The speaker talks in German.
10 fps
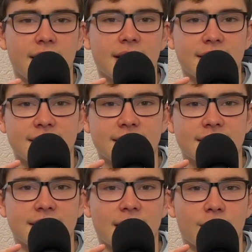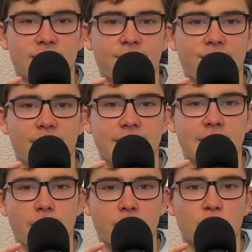Das ist, aber es passiert bei
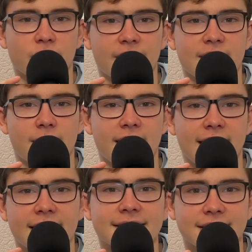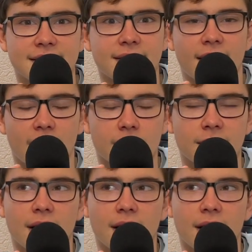mir schon, wenn ich meinen ersten drin habe.